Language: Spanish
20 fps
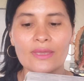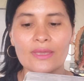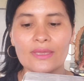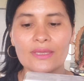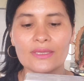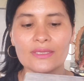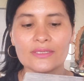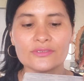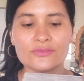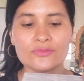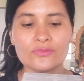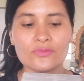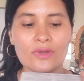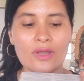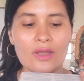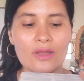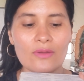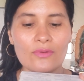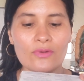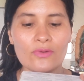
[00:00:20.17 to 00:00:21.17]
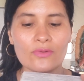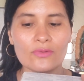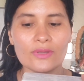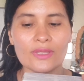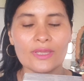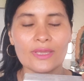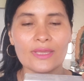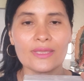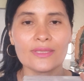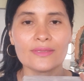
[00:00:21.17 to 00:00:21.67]
Es un
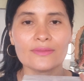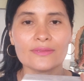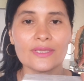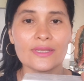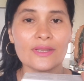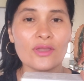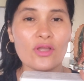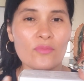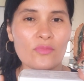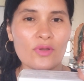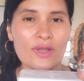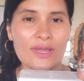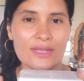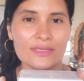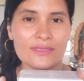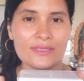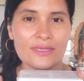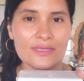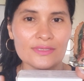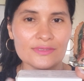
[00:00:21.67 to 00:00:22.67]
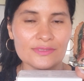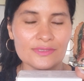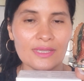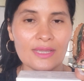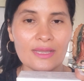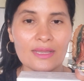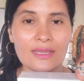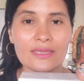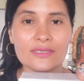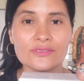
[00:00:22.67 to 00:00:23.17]
jabón que tiene como
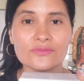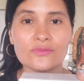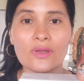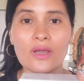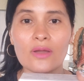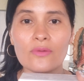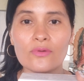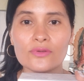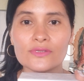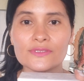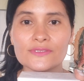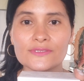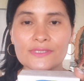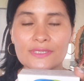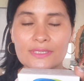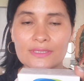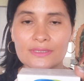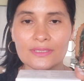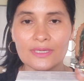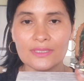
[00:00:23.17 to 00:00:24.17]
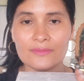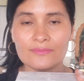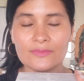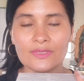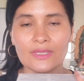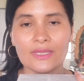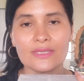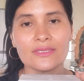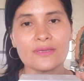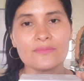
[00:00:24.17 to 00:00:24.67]
característica que es un jabón
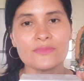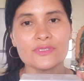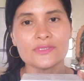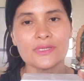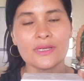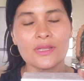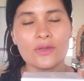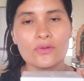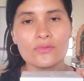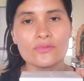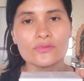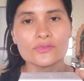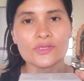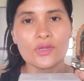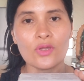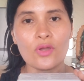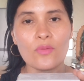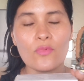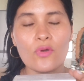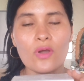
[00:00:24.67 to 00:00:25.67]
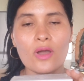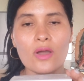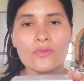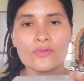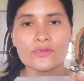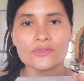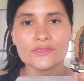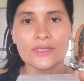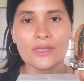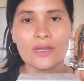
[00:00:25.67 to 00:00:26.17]
Sindet, que también se le conoce como
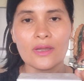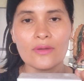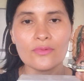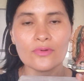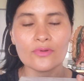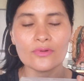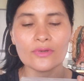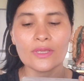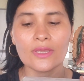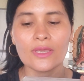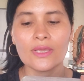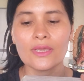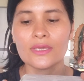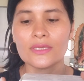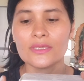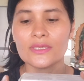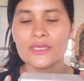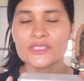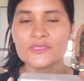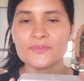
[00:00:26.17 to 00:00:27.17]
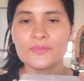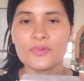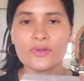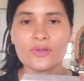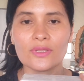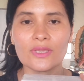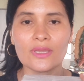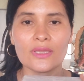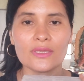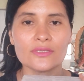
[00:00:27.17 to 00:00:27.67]
jabón sin jabón, y es
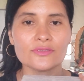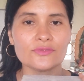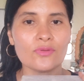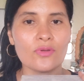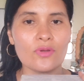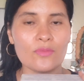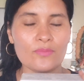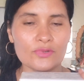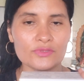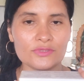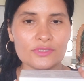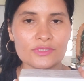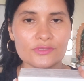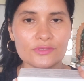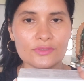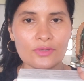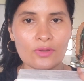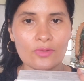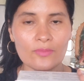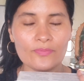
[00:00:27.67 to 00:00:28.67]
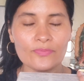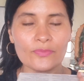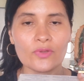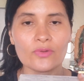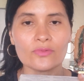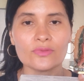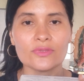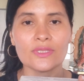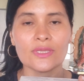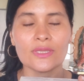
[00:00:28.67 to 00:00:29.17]
porque en su composición
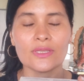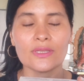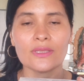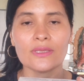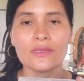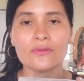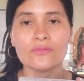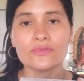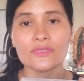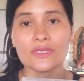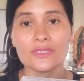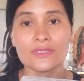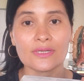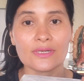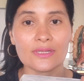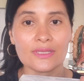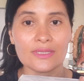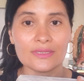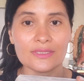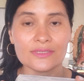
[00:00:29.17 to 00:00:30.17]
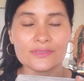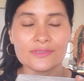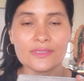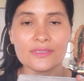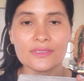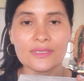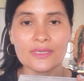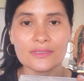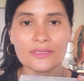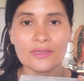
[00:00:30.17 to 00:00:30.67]
contiene un detergente
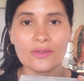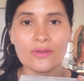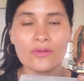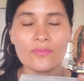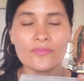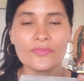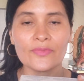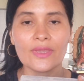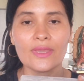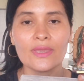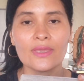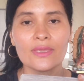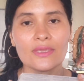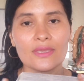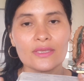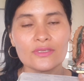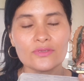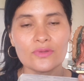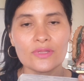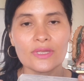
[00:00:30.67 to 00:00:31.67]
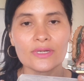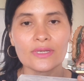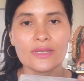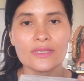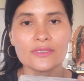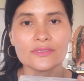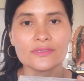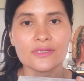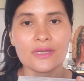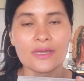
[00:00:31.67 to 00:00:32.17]
sintético que ayuda a
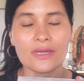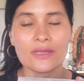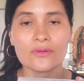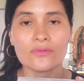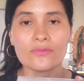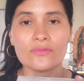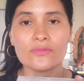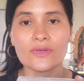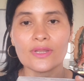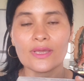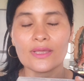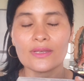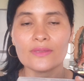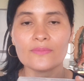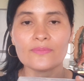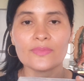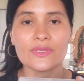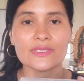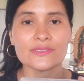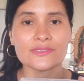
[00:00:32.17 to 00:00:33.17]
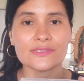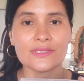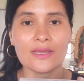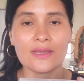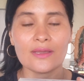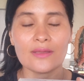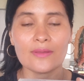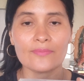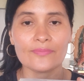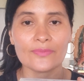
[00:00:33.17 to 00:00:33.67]
realizar una
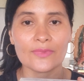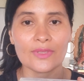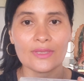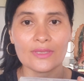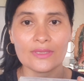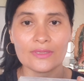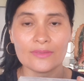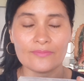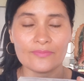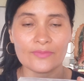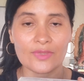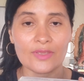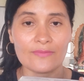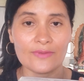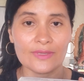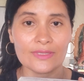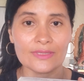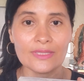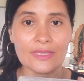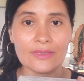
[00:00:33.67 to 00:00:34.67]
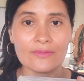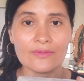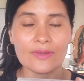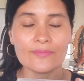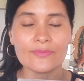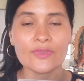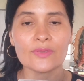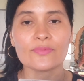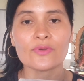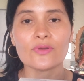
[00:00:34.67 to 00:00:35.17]
limpieza eh,
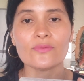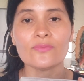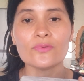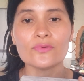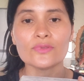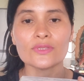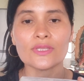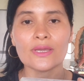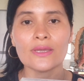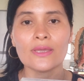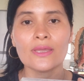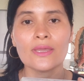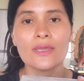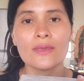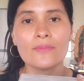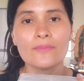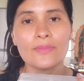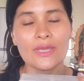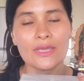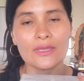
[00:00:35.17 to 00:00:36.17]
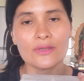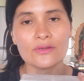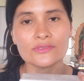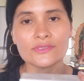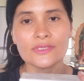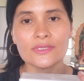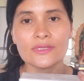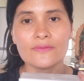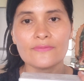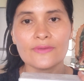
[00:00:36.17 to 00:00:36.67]
efectiva y profunda, pero
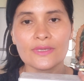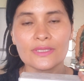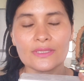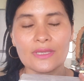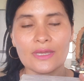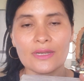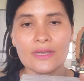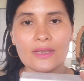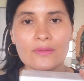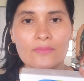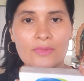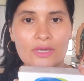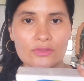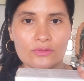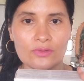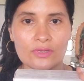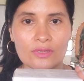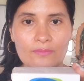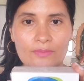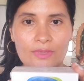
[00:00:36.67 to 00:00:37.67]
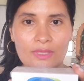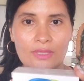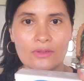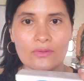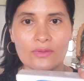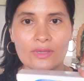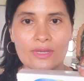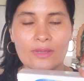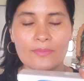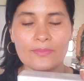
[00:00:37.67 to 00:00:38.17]
sin afectar el manto
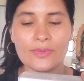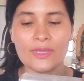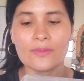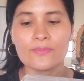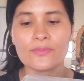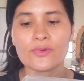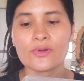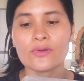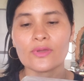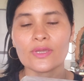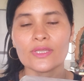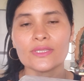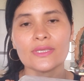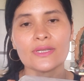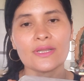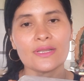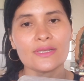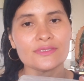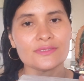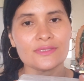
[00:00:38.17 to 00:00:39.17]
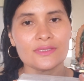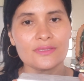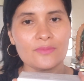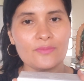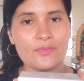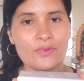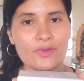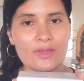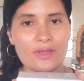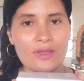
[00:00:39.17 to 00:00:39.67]
lipídico de la piel. Por lo general este
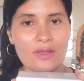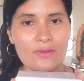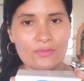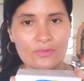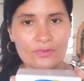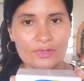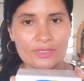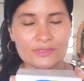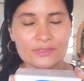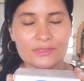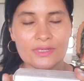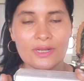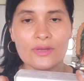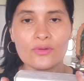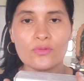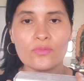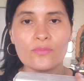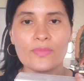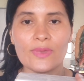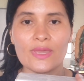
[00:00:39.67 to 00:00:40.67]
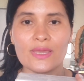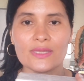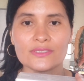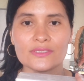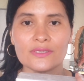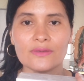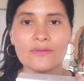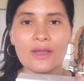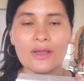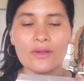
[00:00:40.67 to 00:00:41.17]
tipo de jabones traen un
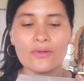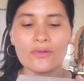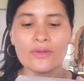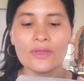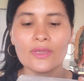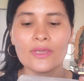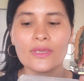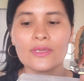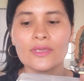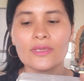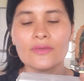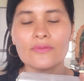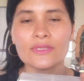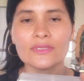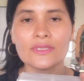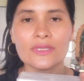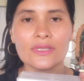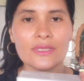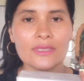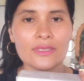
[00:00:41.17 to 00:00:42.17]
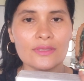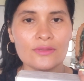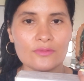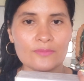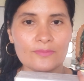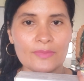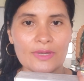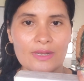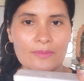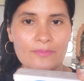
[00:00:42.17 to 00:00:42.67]
pH bajo y van
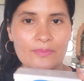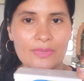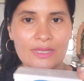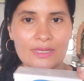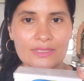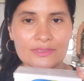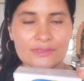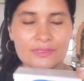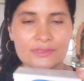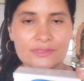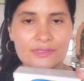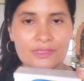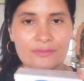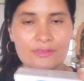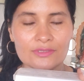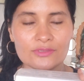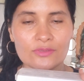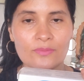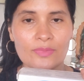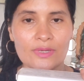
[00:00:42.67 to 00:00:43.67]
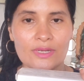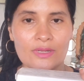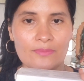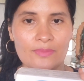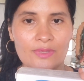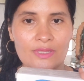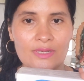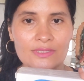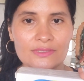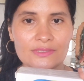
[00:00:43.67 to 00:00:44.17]
dirigidos para pieles sensibles o para
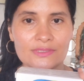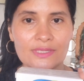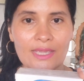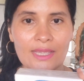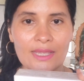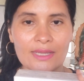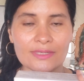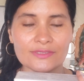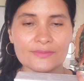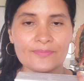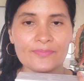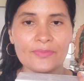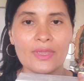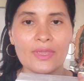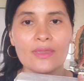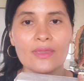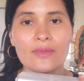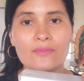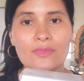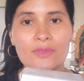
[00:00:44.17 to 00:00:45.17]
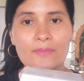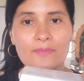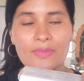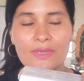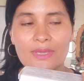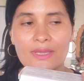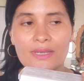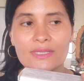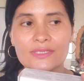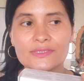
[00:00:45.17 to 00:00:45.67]
pieles secas. Mi
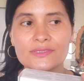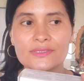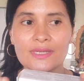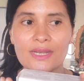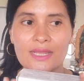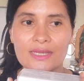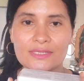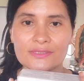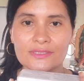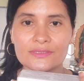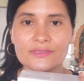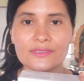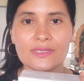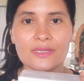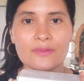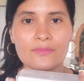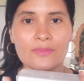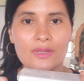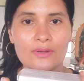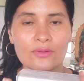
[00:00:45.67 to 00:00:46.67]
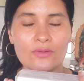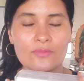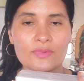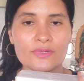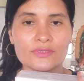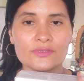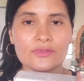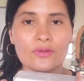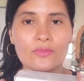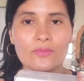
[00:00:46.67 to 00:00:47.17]
piel es grasa, sin embargo,
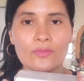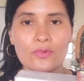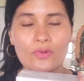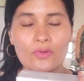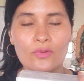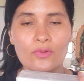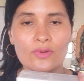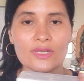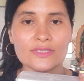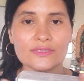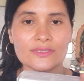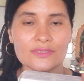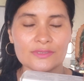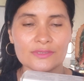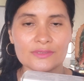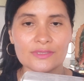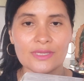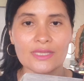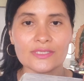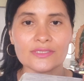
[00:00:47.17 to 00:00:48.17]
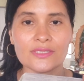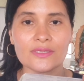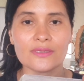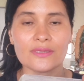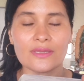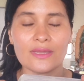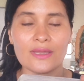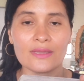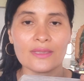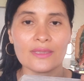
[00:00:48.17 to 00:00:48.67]
pues como las necesidades
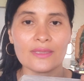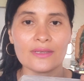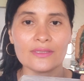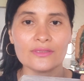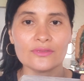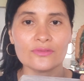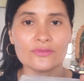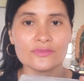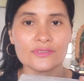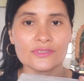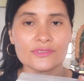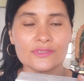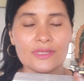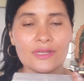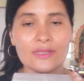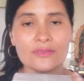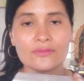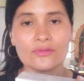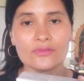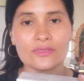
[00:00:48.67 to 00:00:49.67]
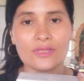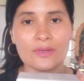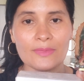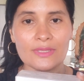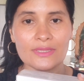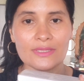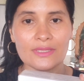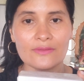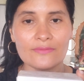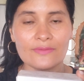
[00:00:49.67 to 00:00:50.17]
de aquel entonces eran
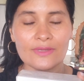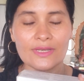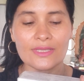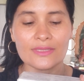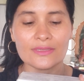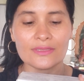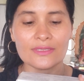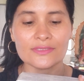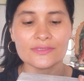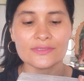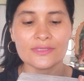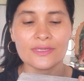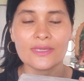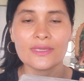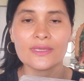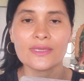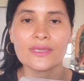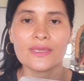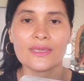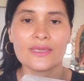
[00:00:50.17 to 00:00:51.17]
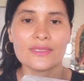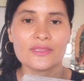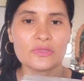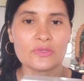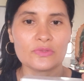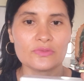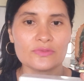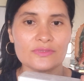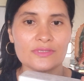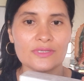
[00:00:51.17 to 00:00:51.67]
totalmente diferentes,
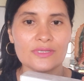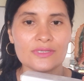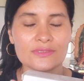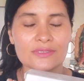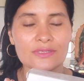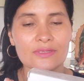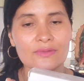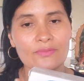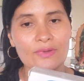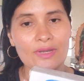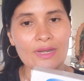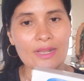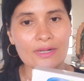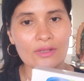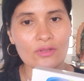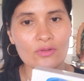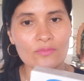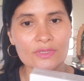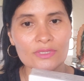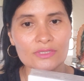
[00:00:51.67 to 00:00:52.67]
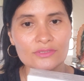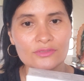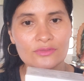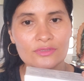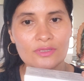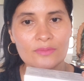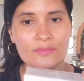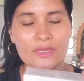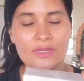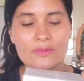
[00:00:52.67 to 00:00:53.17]
entonces eh, fue la recomendación
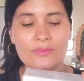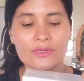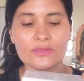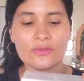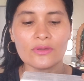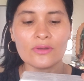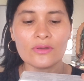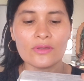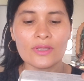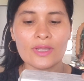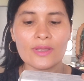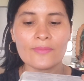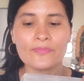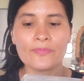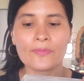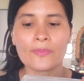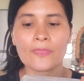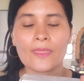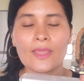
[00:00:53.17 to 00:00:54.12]
de mi dermatóloga.